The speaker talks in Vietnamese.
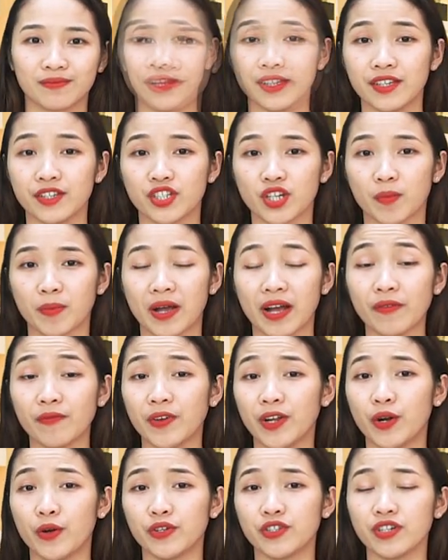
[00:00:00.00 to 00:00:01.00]
Như trong các
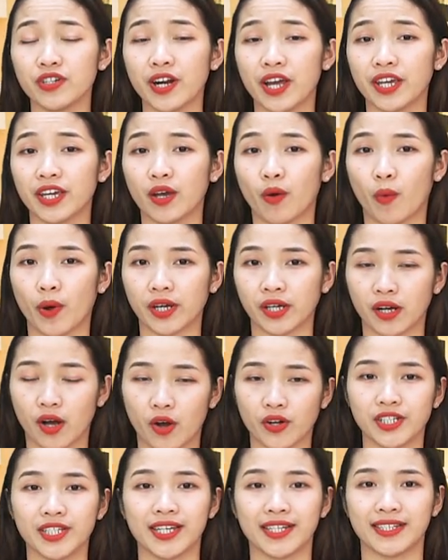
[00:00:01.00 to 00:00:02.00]
video trước đây Kiều Anh
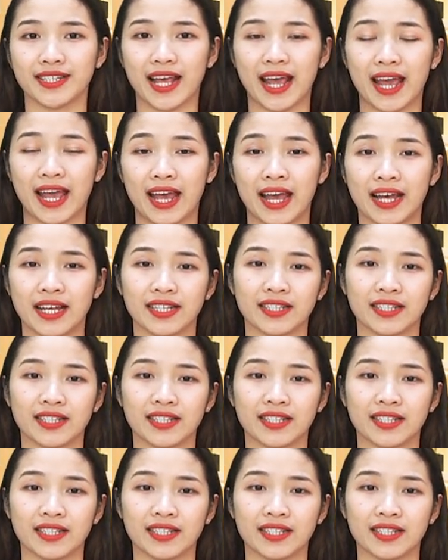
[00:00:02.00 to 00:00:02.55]
có chia sẻ,